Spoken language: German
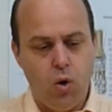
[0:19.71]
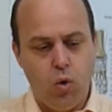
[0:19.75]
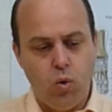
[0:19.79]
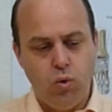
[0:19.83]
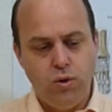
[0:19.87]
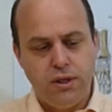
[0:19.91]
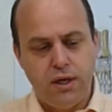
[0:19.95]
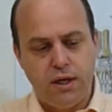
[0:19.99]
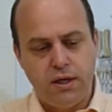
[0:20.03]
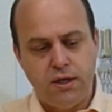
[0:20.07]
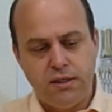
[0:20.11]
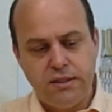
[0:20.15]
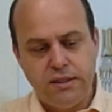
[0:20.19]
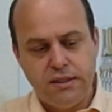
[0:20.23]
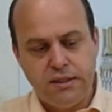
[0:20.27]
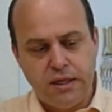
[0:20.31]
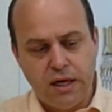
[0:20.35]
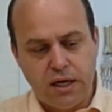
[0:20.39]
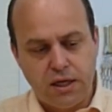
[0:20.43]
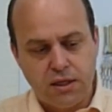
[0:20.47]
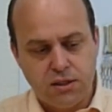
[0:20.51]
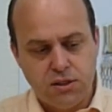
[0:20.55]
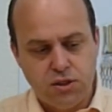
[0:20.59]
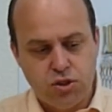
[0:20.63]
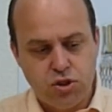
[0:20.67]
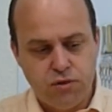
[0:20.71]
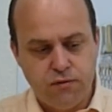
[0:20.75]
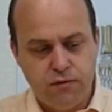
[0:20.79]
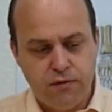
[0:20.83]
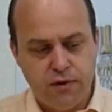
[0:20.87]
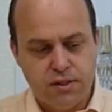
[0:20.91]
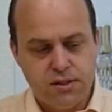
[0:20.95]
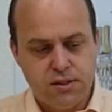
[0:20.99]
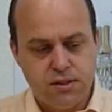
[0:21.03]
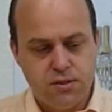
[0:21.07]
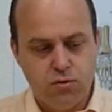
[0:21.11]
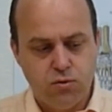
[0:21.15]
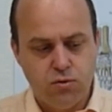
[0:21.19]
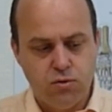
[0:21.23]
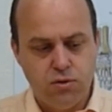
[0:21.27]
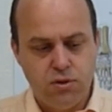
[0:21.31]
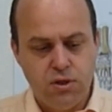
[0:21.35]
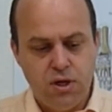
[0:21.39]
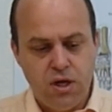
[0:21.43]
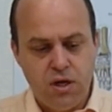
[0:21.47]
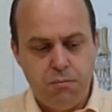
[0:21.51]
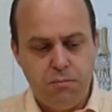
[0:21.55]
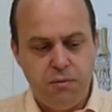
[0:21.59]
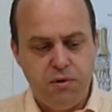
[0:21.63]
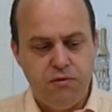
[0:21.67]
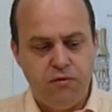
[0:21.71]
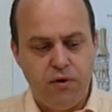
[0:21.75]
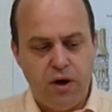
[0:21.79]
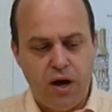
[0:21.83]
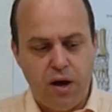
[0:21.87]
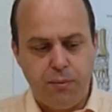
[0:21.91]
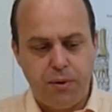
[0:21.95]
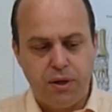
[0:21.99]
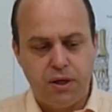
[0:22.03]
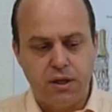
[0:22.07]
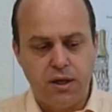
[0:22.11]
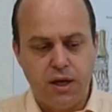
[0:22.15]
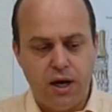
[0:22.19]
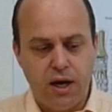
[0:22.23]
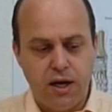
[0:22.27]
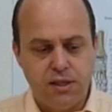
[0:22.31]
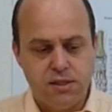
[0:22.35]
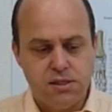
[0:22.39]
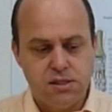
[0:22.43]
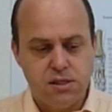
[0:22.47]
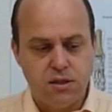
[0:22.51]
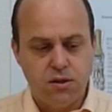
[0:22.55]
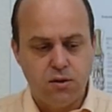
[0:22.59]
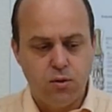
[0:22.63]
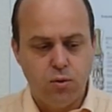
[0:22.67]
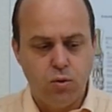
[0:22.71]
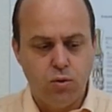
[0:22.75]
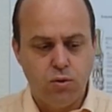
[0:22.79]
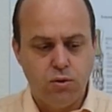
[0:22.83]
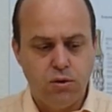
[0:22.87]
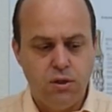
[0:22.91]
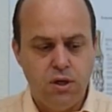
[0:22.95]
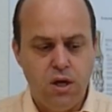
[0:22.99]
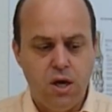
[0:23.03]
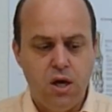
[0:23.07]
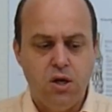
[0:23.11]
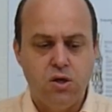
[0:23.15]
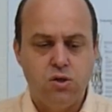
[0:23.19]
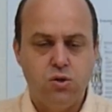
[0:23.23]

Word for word: und eine didaktische Version mit farbigen Einzelknochen,